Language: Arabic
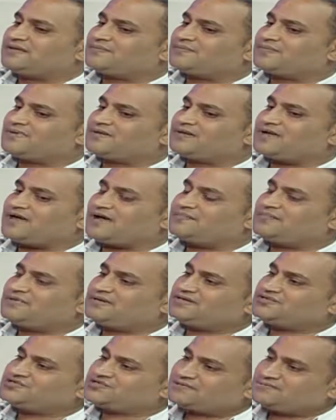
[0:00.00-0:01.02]
بن
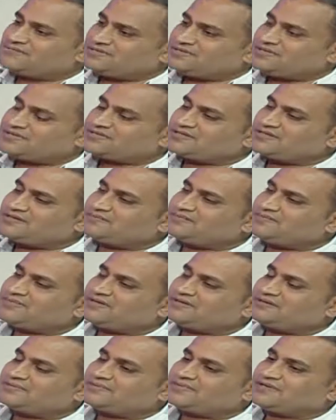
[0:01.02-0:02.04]
قبل شم النسيم بن